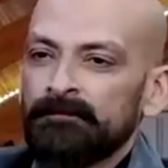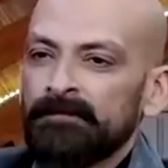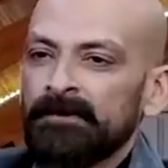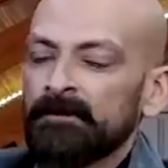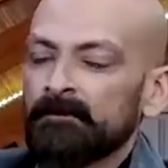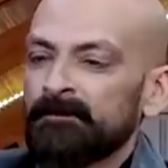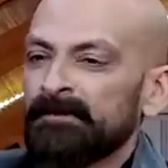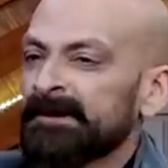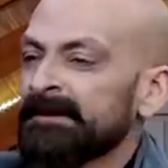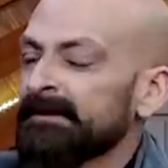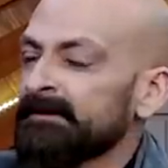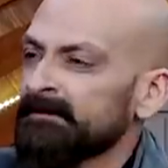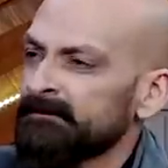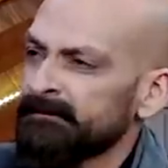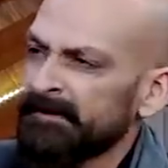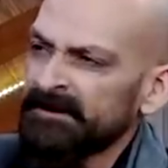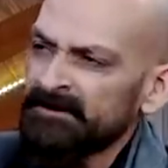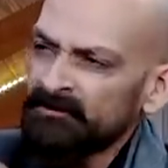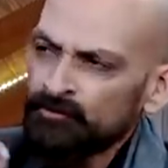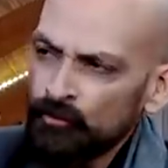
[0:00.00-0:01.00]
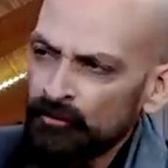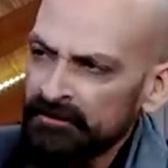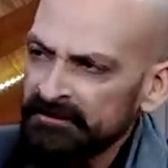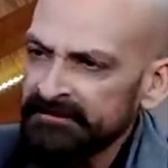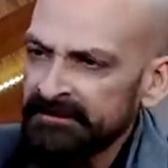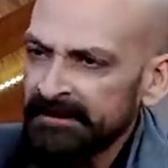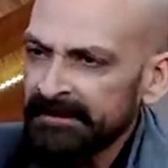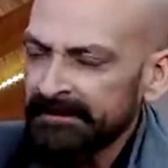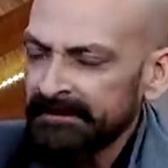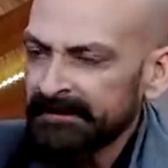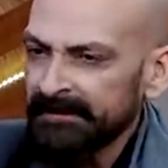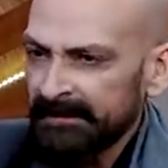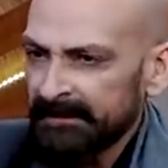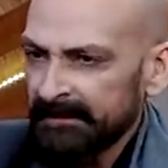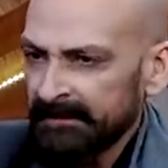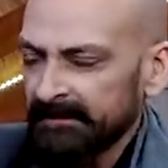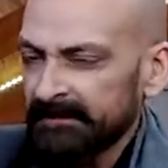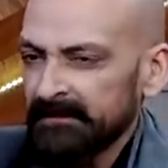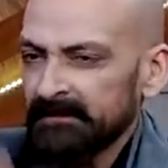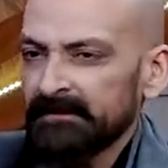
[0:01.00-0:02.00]
मेरी मेरी छोटी सी एक, एक,
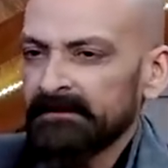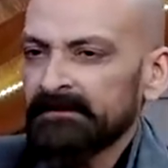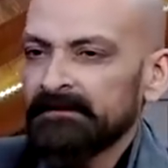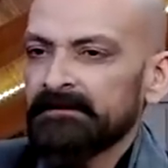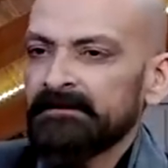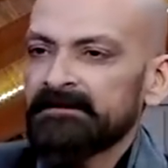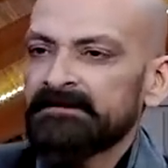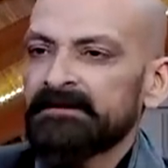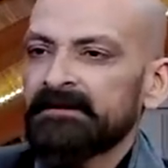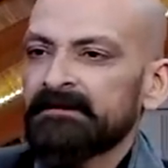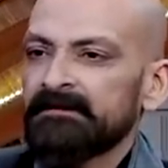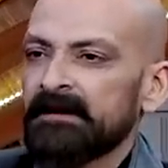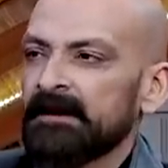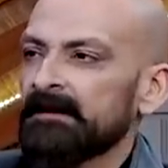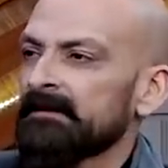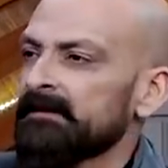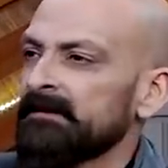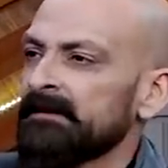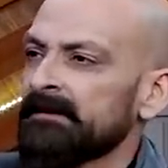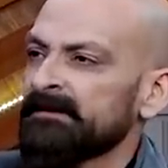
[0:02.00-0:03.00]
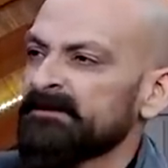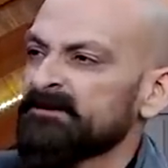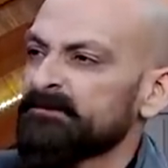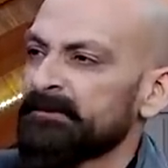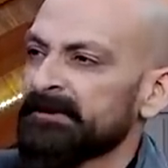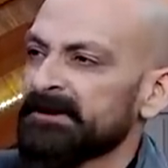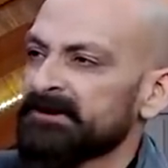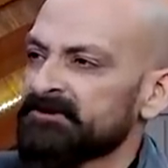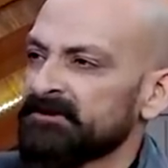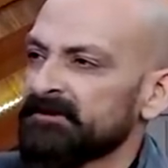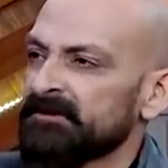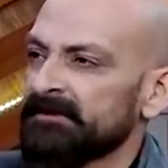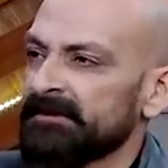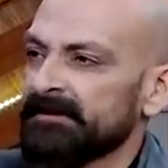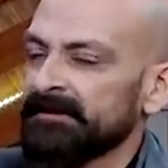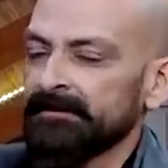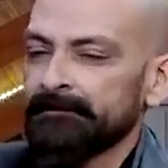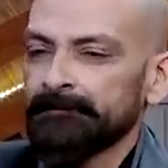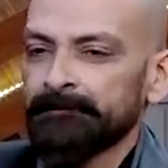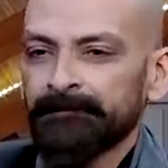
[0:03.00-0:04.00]
एक, एक इस किरदार के लिए एक इंस्पिरेशन
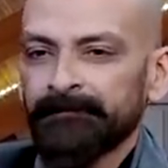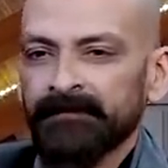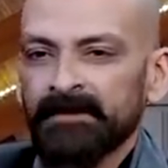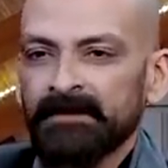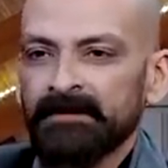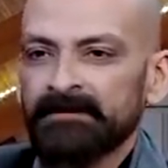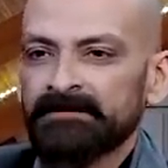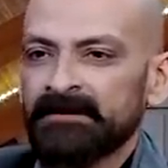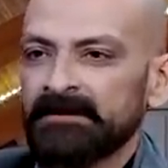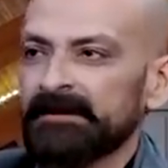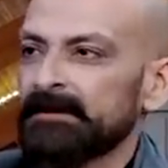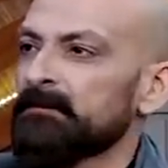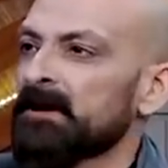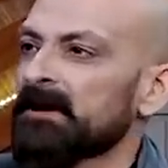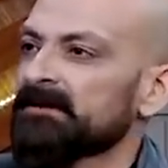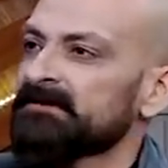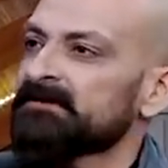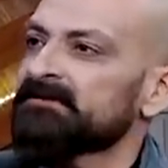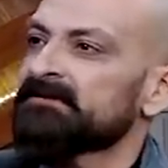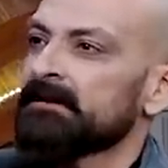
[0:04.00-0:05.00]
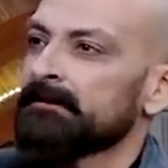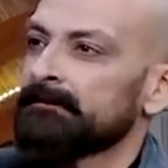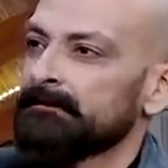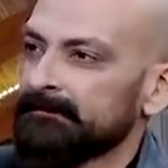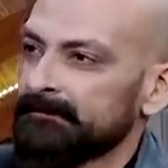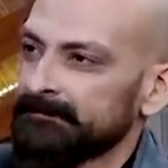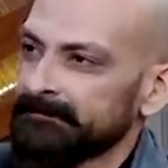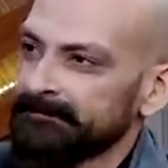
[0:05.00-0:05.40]
थी हम्म। सलीम नासिर साहब